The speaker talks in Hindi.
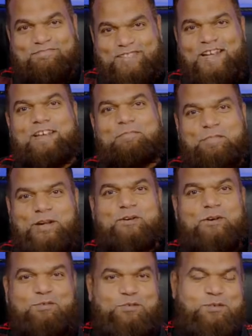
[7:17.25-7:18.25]
आई हैव मेड
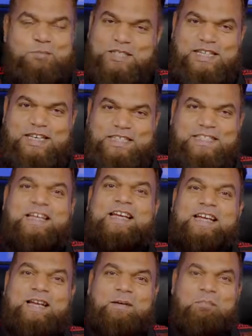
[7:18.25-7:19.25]
ऑल ऑफ दोज मिस्टेक्स
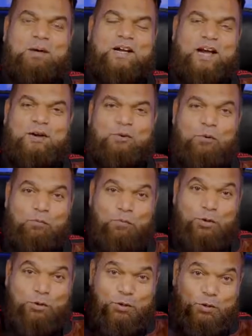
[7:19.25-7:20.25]
बट आई डोंट
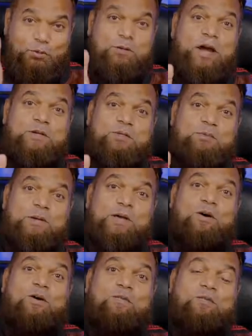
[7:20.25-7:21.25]
वॉन्ट यू गाइज टू
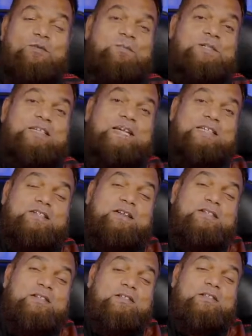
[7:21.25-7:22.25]
मेक ऑल ऑफ दोज मिस्टेक्स
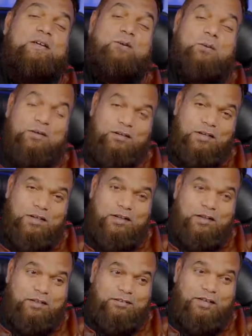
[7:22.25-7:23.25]
ट्रांजेक्शन आर गुड
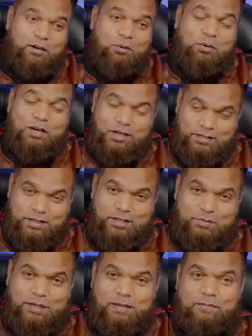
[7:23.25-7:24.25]
दे लुक क्लासी
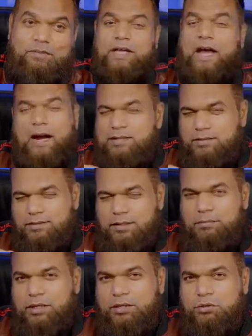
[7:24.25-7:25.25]
एज वेल दे एड
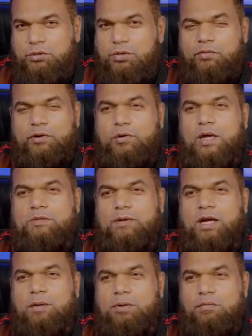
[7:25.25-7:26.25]
समथिंग टू योर वीडियो एज
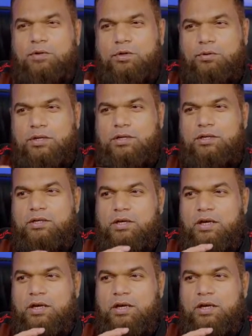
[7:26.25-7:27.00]
वेल आपकी वीडियो की